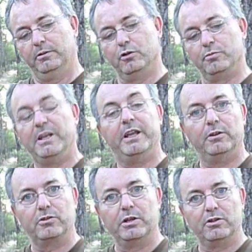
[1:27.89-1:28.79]

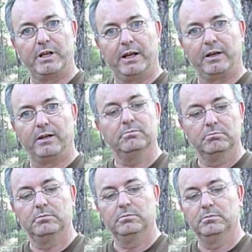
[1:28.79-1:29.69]
2.500 kilos de carga.
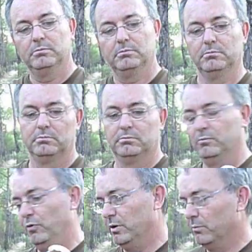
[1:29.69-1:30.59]

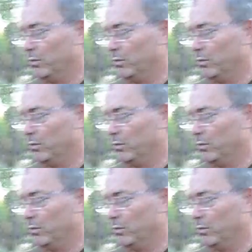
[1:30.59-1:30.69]
Muy bien,